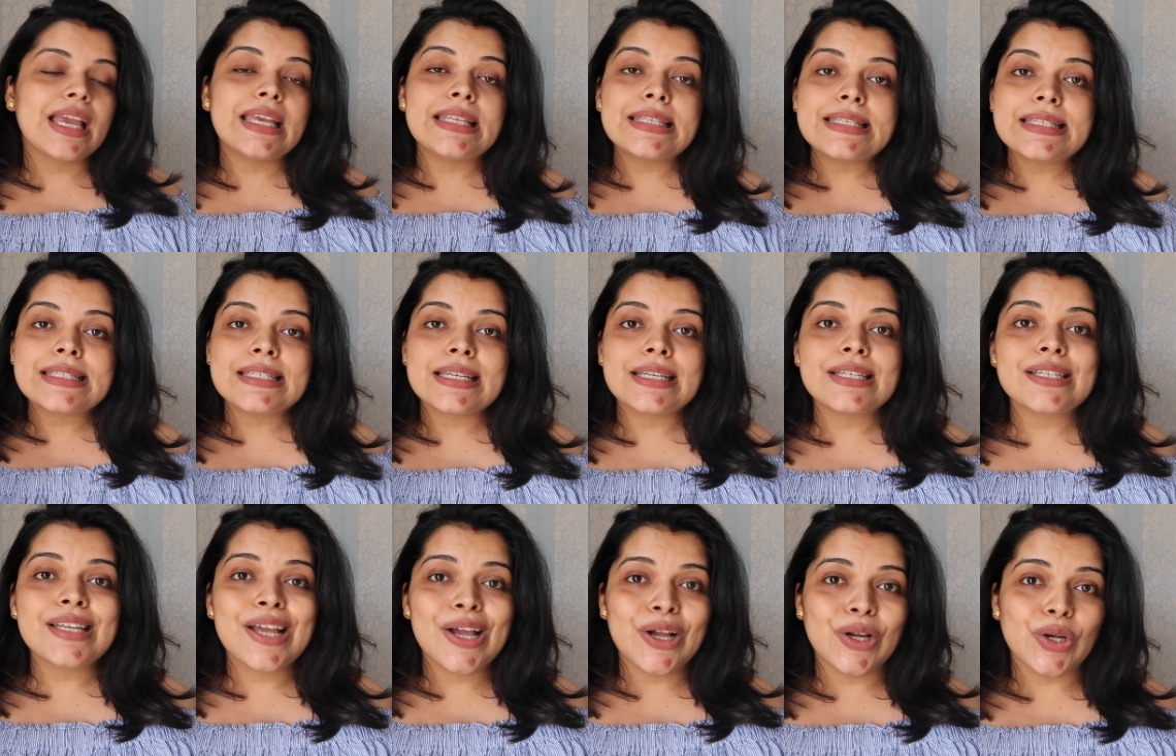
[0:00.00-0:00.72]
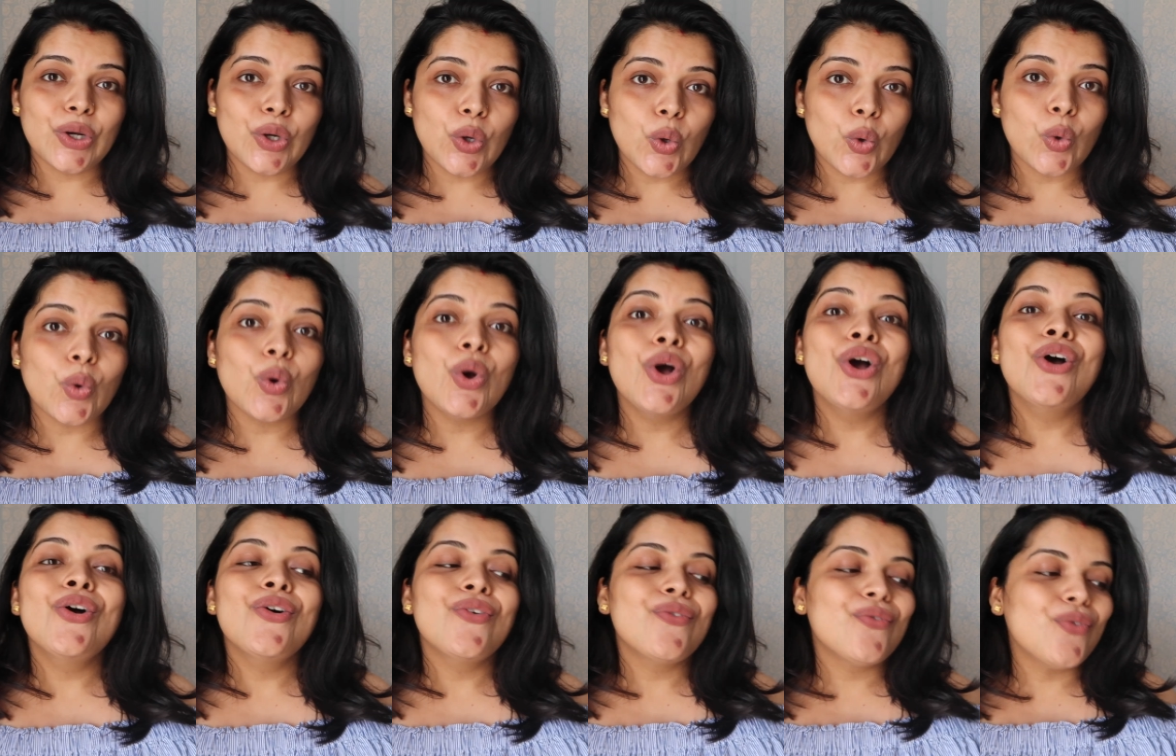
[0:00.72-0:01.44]
इंस्टेंट ग्लो
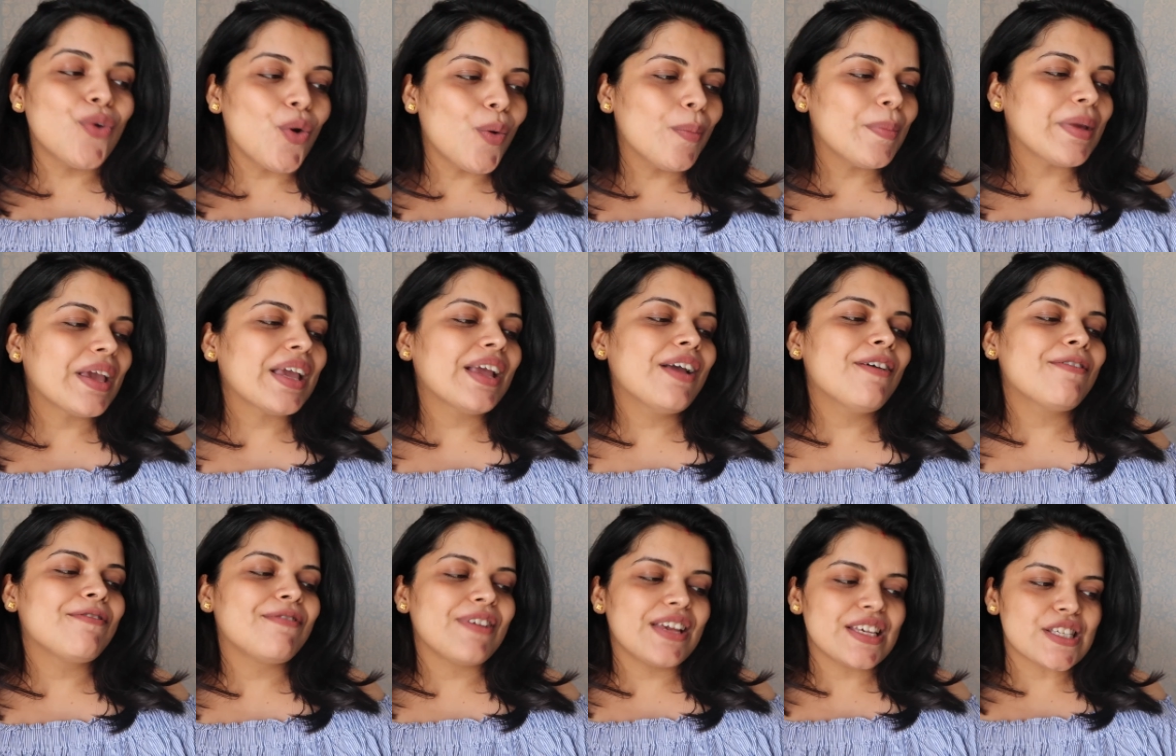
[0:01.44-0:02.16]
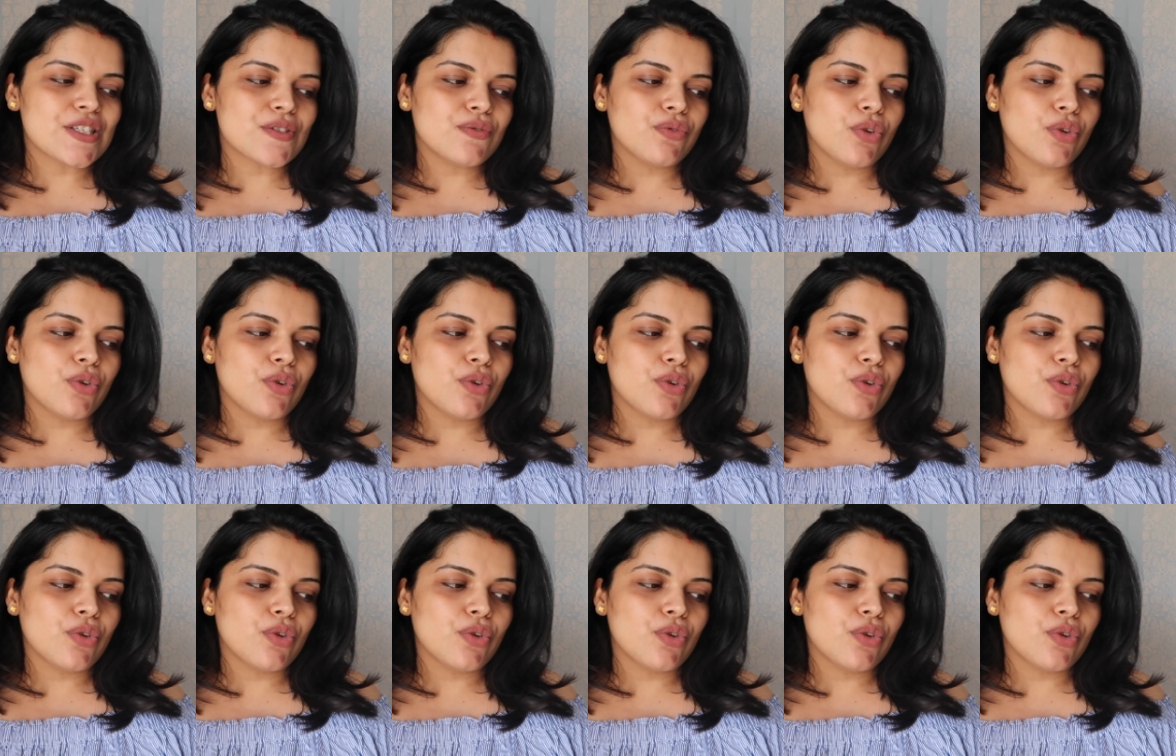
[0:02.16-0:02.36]
फोमिंग फेस